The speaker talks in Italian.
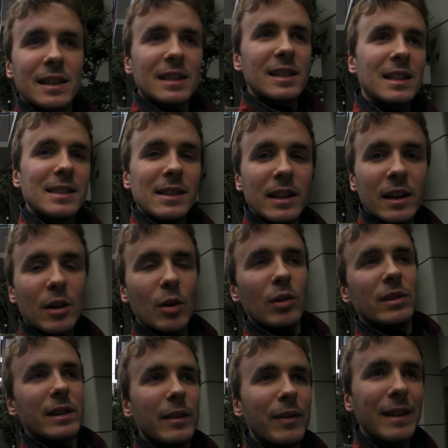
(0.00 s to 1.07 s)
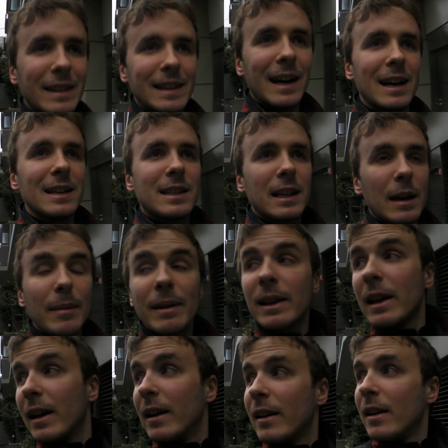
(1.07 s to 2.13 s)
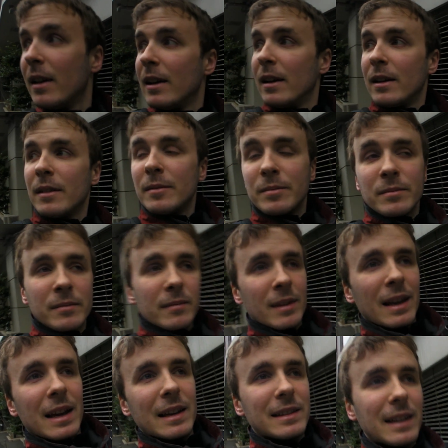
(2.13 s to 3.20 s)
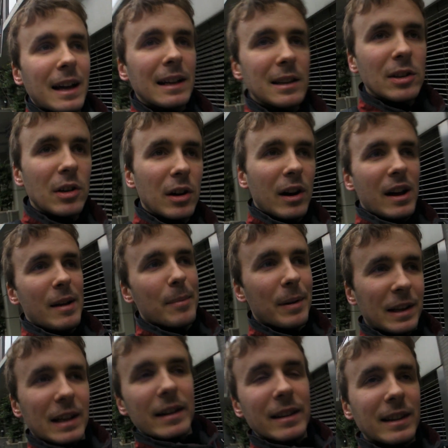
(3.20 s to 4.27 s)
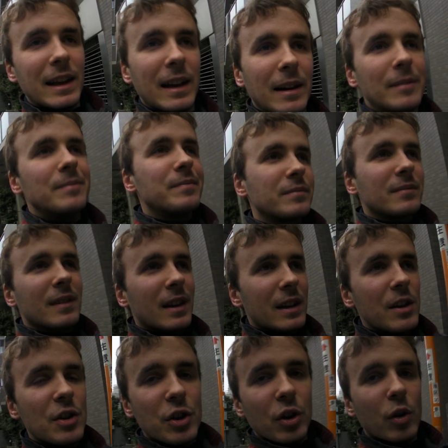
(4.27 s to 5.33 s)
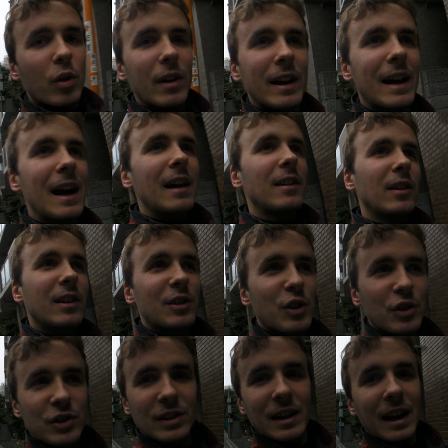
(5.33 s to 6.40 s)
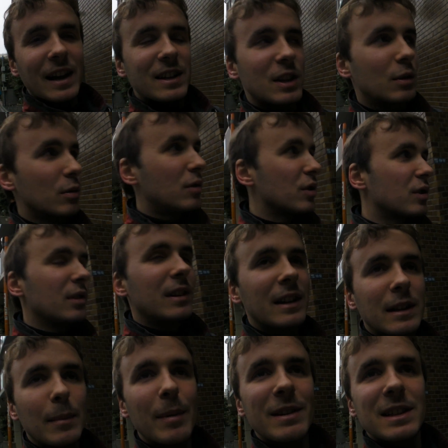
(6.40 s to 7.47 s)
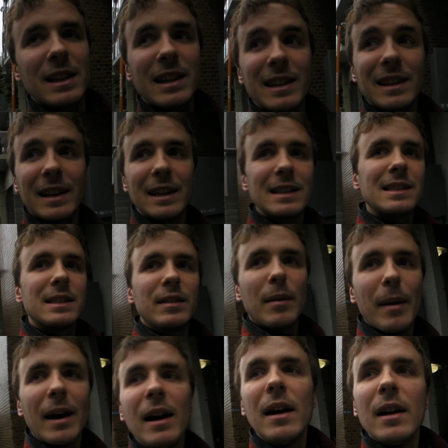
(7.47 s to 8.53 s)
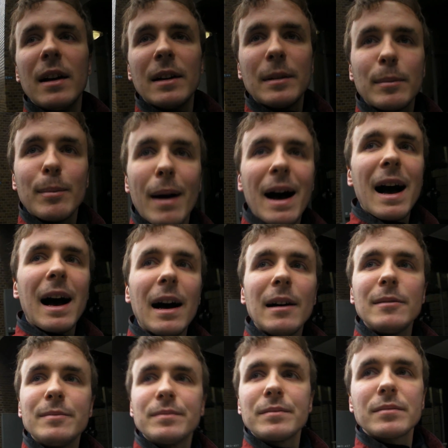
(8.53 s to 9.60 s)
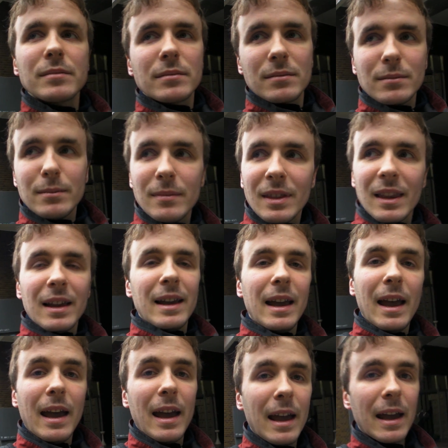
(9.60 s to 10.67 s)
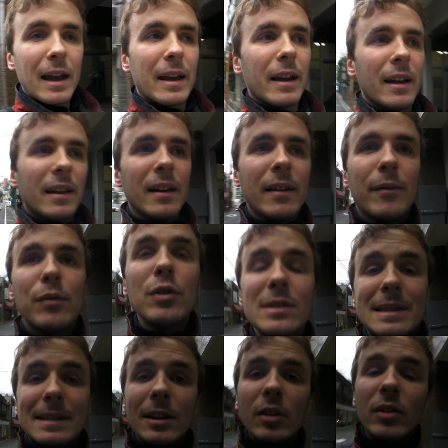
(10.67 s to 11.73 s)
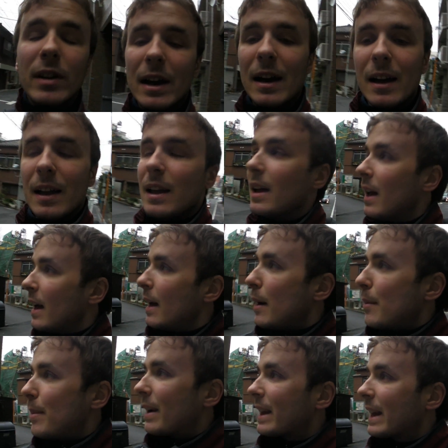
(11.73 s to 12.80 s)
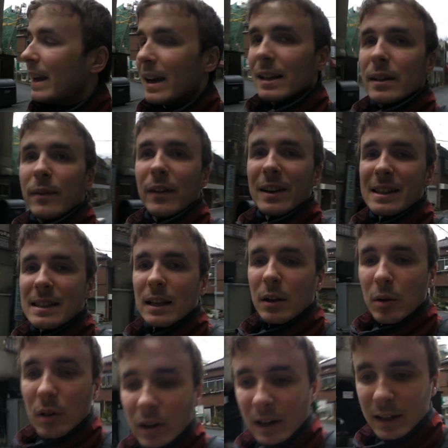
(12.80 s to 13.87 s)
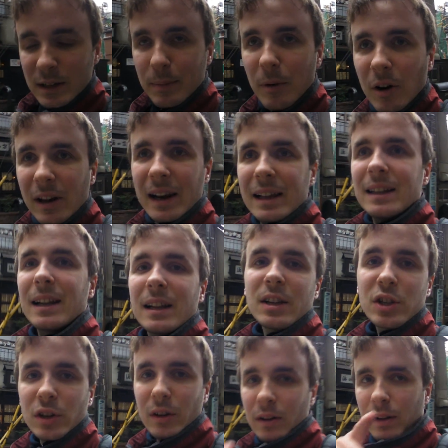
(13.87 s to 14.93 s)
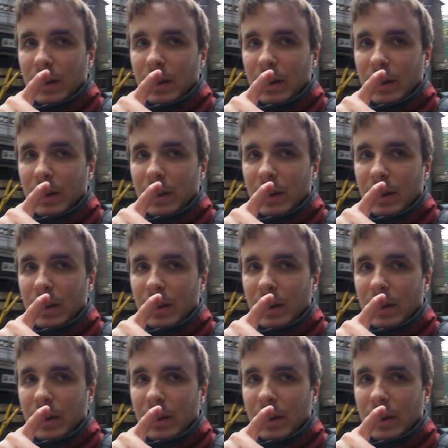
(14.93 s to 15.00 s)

sezione incontri è fantastica, perché intanto eh, praticamente io sono collegato a una società che c'è tutto sto database di indirizzi, vabbè, ma eh, funziona perché a differenza di quello che si può credere adesso